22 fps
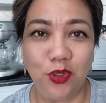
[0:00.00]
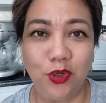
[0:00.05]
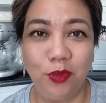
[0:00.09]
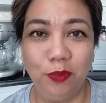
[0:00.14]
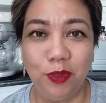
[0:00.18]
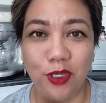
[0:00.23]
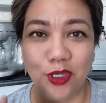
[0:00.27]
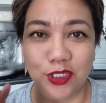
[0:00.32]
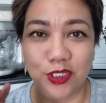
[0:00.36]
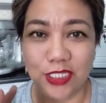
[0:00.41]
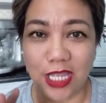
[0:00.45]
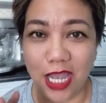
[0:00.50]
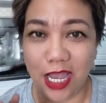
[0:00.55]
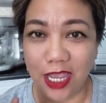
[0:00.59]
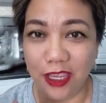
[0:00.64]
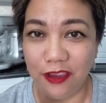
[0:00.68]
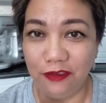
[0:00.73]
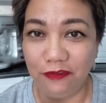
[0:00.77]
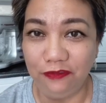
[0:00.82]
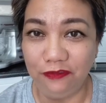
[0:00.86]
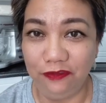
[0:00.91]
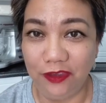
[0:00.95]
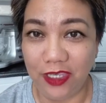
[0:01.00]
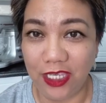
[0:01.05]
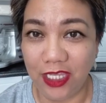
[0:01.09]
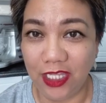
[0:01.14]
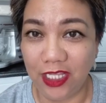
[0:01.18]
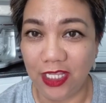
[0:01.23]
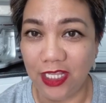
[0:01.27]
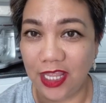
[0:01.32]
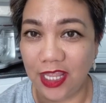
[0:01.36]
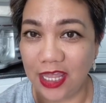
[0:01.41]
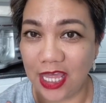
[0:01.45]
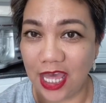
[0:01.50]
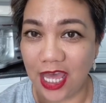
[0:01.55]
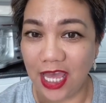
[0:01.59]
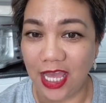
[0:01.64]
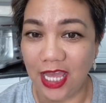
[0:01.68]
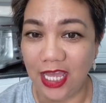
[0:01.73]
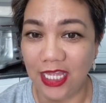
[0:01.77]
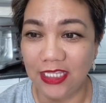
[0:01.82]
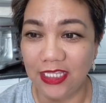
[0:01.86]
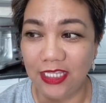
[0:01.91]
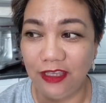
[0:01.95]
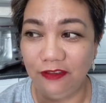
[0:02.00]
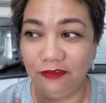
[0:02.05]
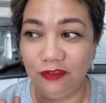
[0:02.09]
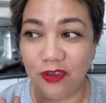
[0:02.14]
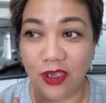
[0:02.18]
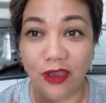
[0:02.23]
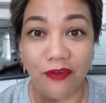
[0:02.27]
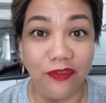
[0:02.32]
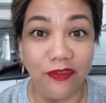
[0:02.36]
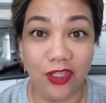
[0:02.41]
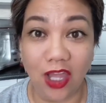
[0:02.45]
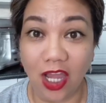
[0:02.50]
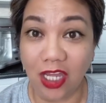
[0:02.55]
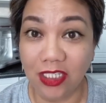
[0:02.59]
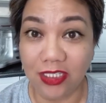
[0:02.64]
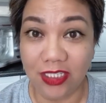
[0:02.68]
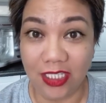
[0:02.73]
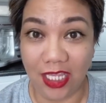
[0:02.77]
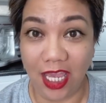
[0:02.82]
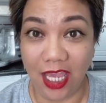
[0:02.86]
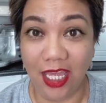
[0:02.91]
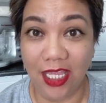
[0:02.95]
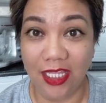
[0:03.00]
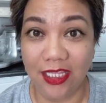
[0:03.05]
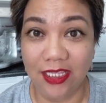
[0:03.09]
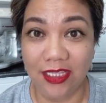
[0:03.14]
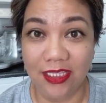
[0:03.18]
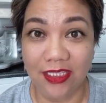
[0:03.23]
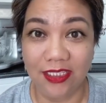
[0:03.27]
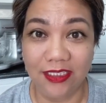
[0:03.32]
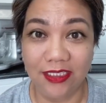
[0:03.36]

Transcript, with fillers: to because I feel that if you have not yet